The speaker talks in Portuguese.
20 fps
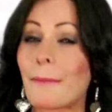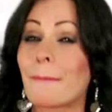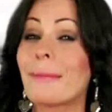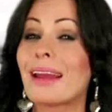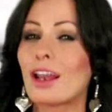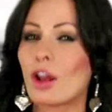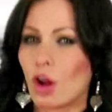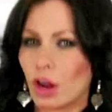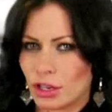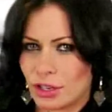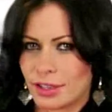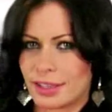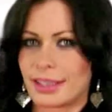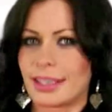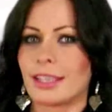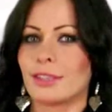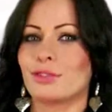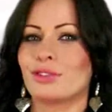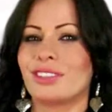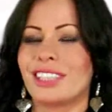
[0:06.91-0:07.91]
Melhor
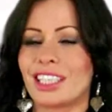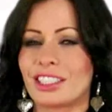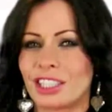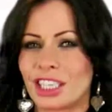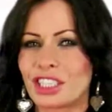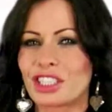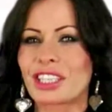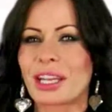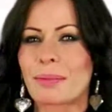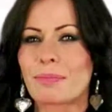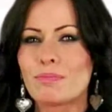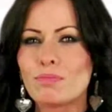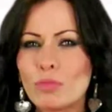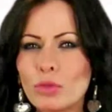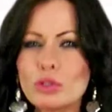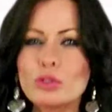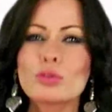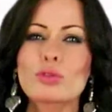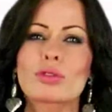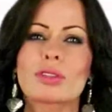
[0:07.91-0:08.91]
dizendo, tem gente que é
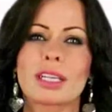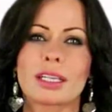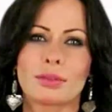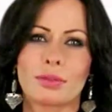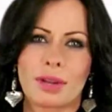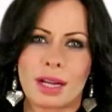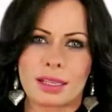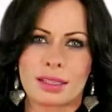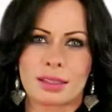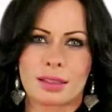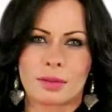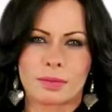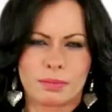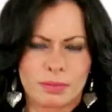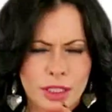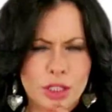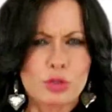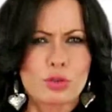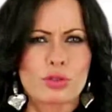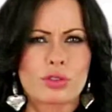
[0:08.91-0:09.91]
muito sem educação,
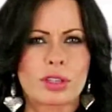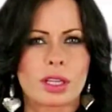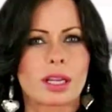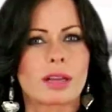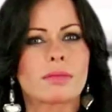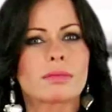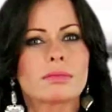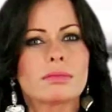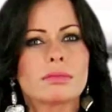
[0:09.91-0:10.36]
isso sim.